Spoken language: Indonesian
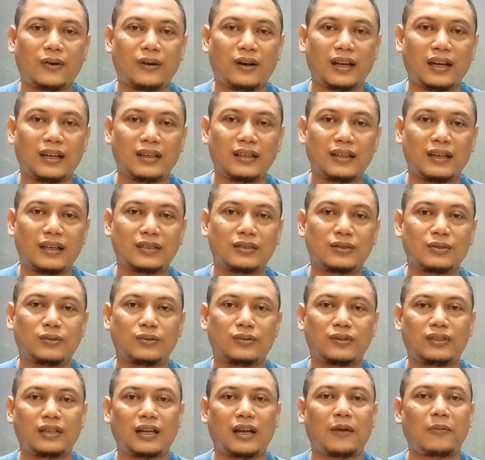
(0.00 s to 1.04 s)
orang yang
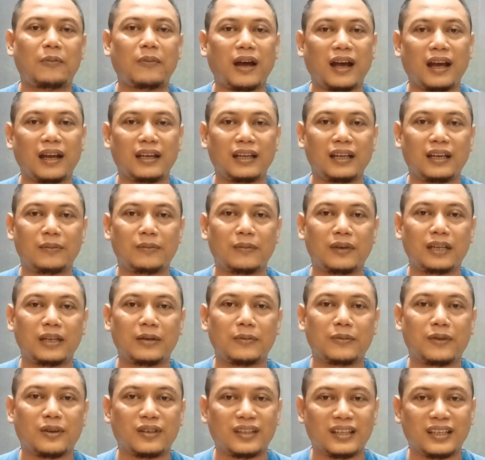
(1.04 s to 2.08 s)
sudah mahir
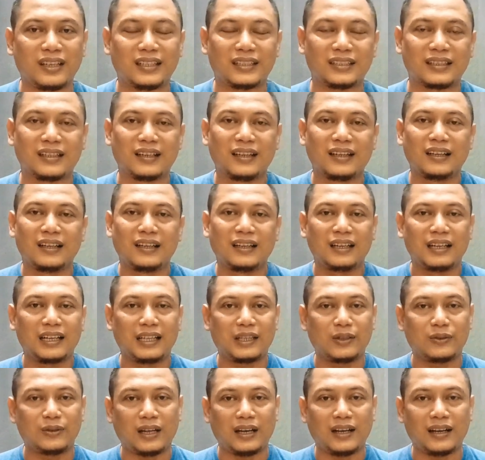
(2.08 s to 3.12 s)
menghipnotis
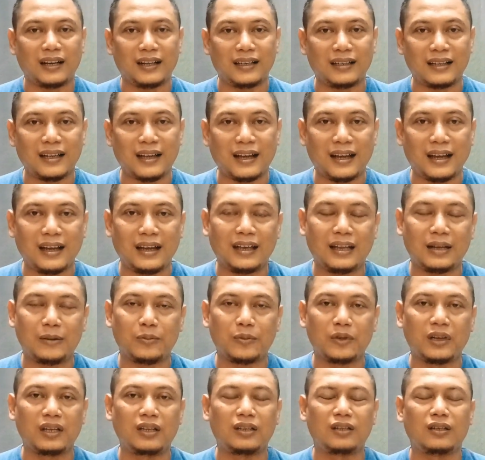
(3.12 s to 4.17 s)
itu tandanya
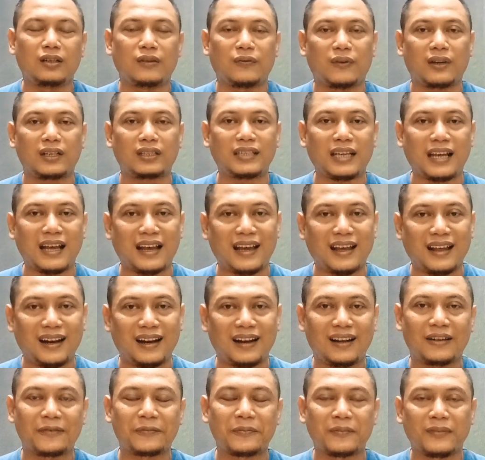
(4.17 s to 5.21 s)
ilmu ini
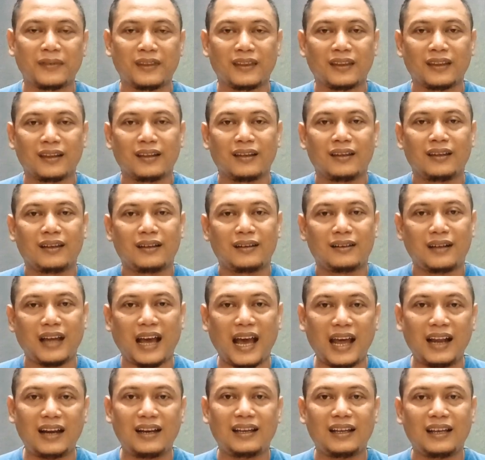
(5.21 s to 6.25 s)
universal
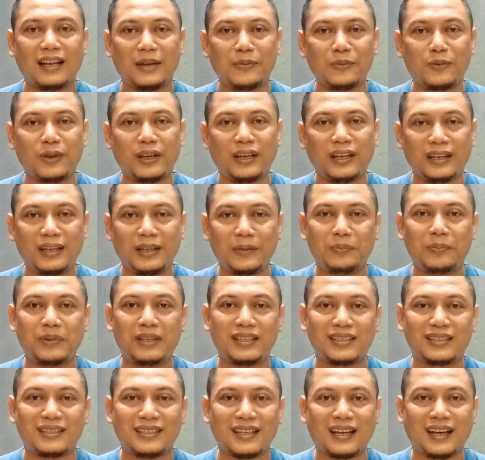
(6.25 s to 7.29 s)
dan ilmu ini
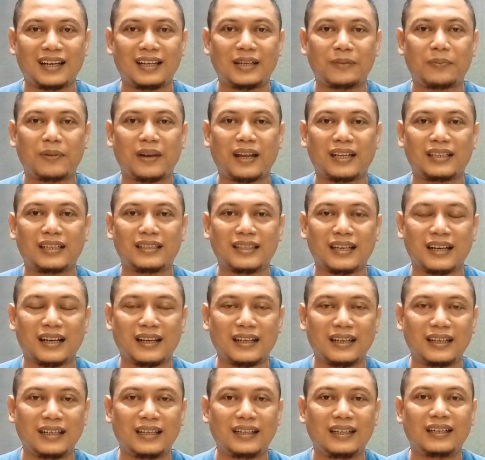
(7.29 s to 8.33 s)
bisa
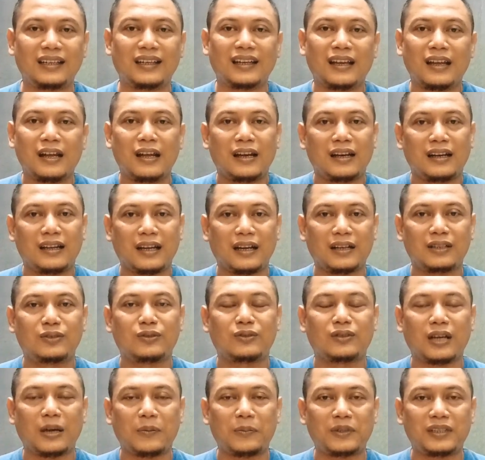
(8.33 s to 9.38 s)
dipelajari dan
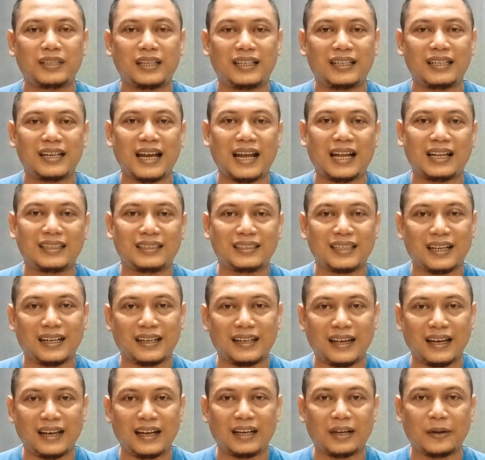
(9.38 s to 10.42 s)
juga bisa
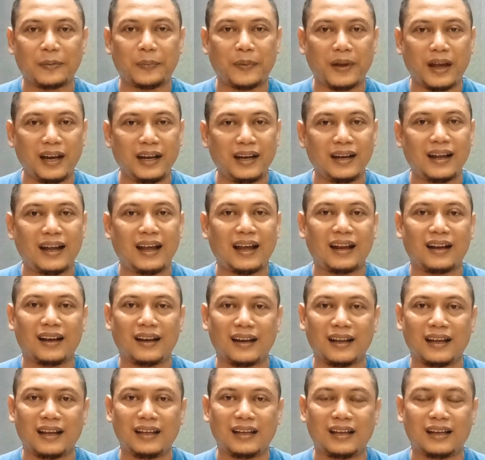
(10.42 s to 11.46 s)
diajarkan kepada
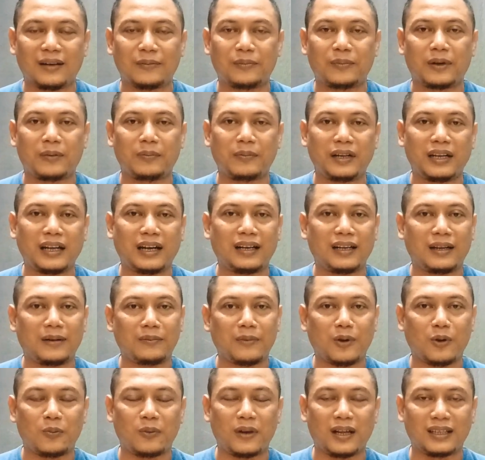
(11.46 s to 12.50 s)
Anda yang berminat
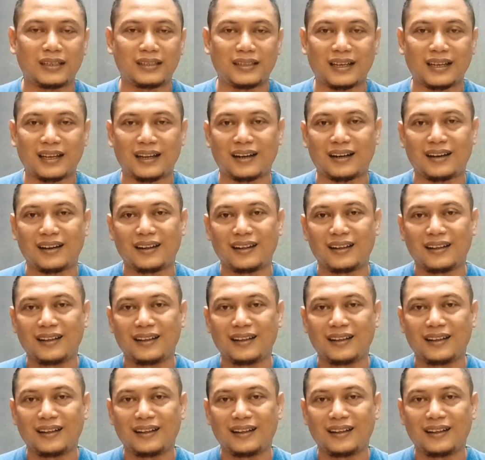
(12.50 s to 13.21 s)
dan mau belajar.